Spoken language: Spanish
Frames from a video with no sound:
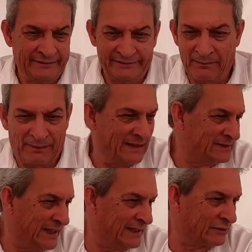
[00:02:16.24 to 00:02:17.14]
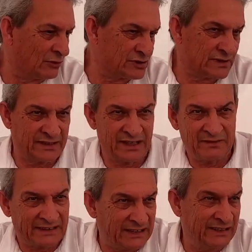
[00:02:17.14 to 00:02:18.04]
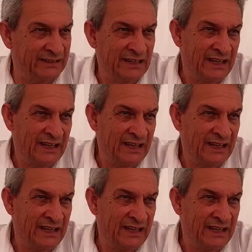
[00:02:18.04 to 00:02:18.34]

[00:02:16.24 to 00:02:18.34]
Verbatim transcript: de, plantear cosas, de debatir,